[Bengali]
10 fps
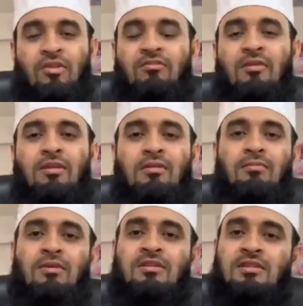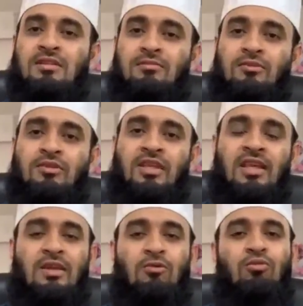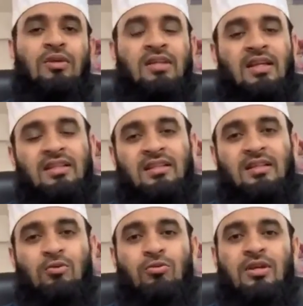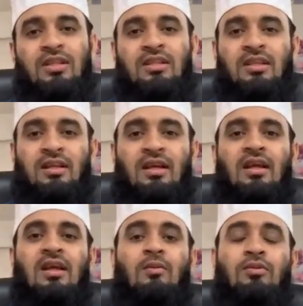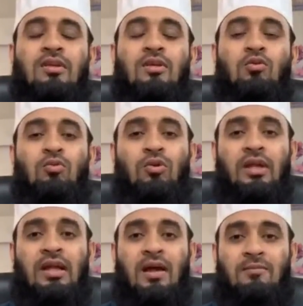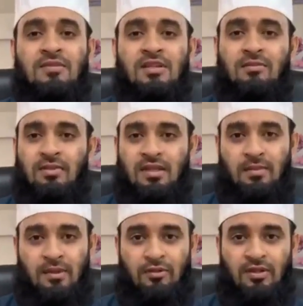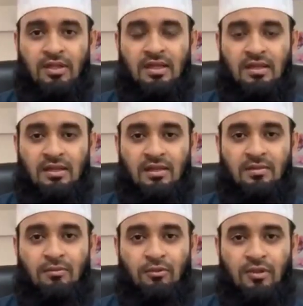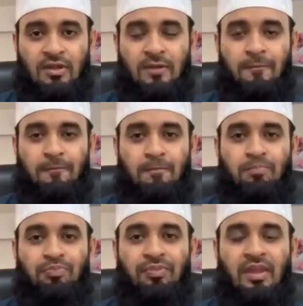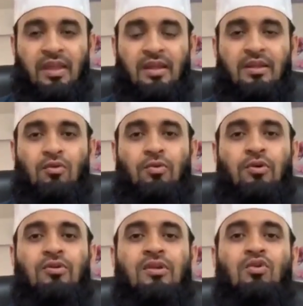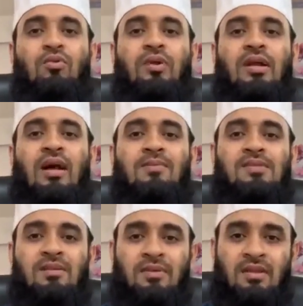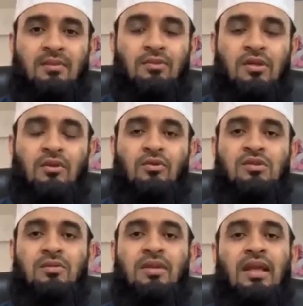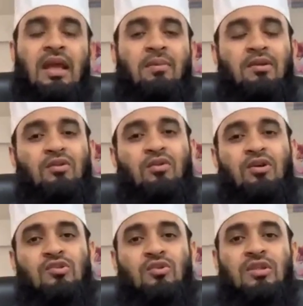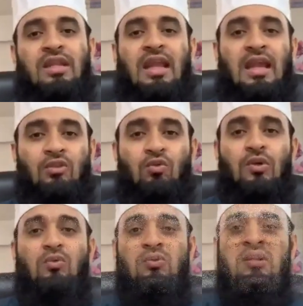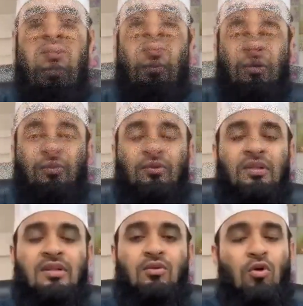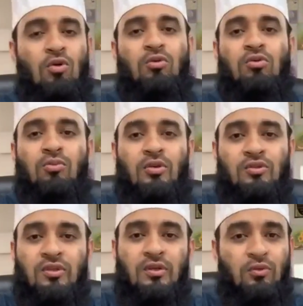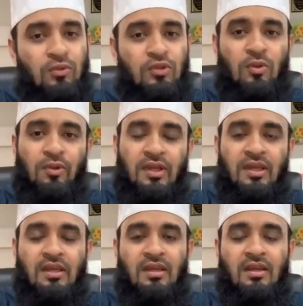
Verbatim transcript: ওনার ফ্যামিলি মেম্বার্সের মধ্যে থেকে কেউ ঘুমিয়ে থাকলে তাদেরকে উঠিয়ে দিতেন এবং তিনি কোমরে গামছা বেঁধে আবাদতে লেগে পড়তেন এখানে রূপক অর্থে কোমরে গামছা বেঁধে বোঝানো হচ্ছে মানে আবাদত করার জন্য তিনি এতই উদ্গ্রীব হয়ে পড়তেন কখনো বছরের কোনো সময়ে